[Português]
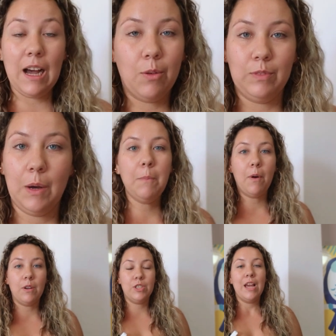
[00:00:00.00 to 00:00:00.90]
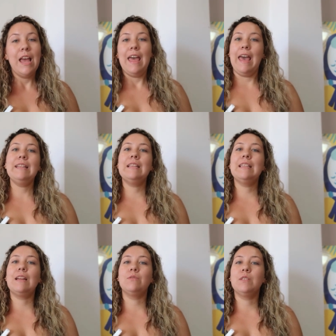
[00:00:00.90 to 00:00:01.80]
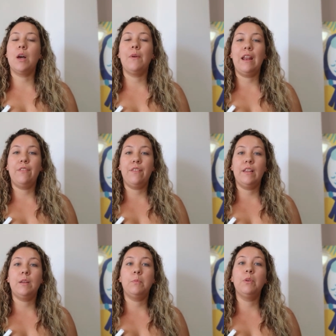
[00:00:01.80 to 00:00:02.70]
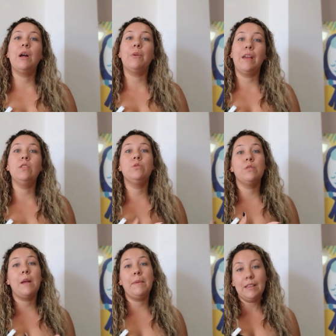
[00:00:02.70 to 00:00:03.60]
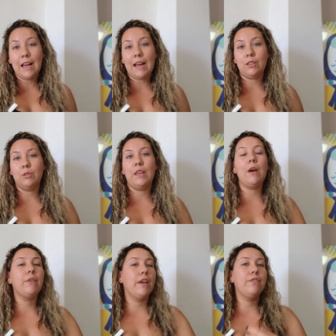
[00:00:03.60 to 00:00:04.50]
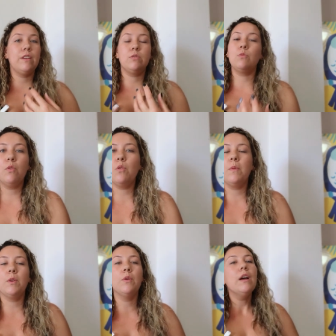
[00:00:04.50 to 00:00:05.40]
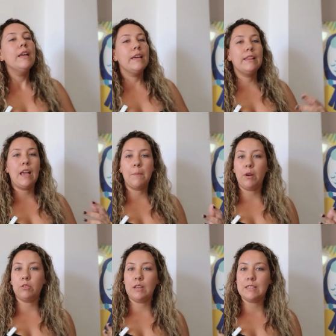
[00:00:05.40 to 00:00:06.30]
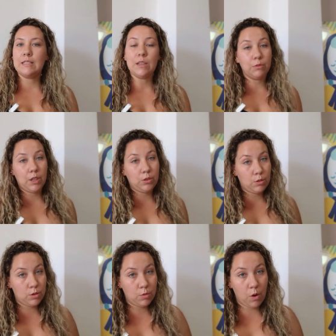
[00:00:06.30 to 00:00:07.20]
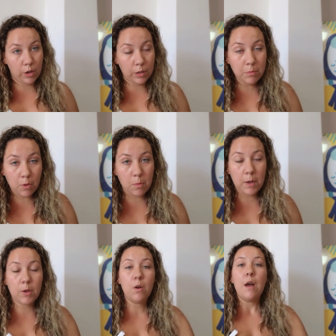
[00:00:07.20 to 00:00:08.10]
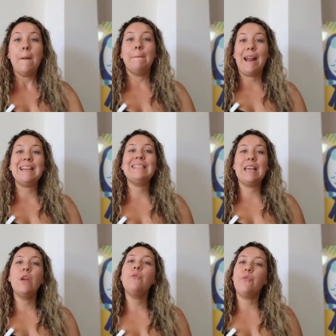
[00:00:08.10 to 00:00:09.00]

Não, não pode. Essa tradução ela é feita por alguém juramentado, que é alguém que fez um público, que tem uma autorização dentro de um órgão público para ser